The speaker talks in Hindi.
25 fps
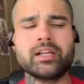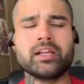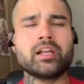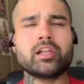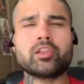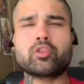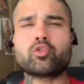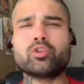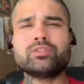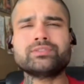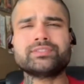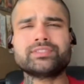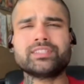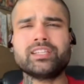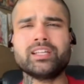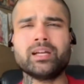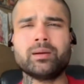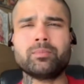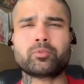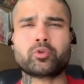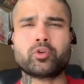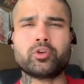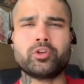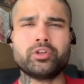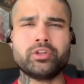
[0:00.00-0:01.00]
तो इसीलिए हम
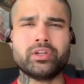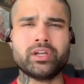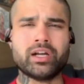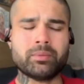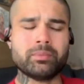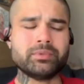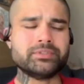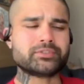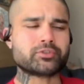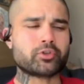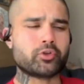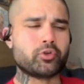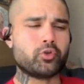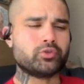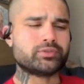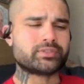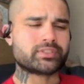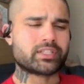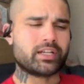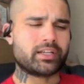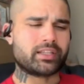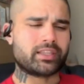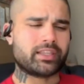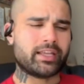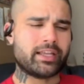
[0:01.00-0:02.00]
कोई हम इसको यूज़
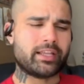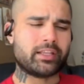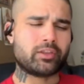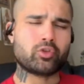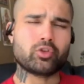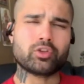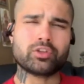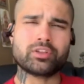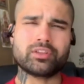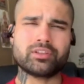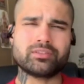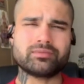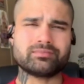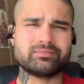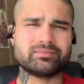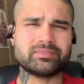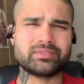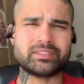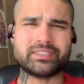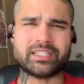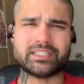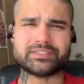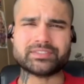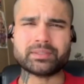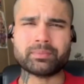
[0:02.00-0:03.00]
करते हैं तो
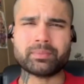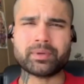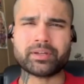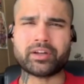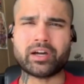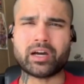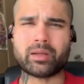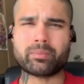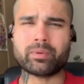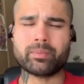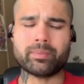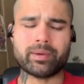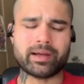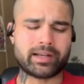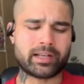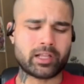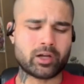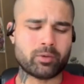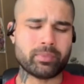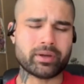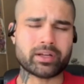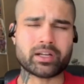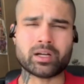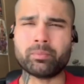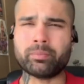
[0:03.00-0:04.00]
जैसे मैं घर पे बैठा हूँ मैं
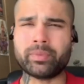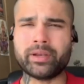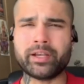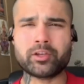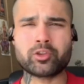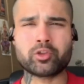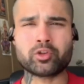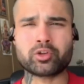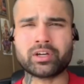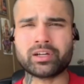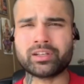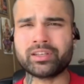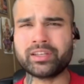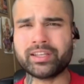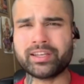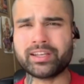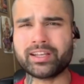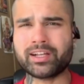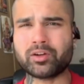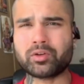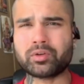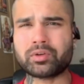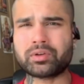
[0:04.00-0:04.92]
कम्पीट तो कर नहीं रहा हूँ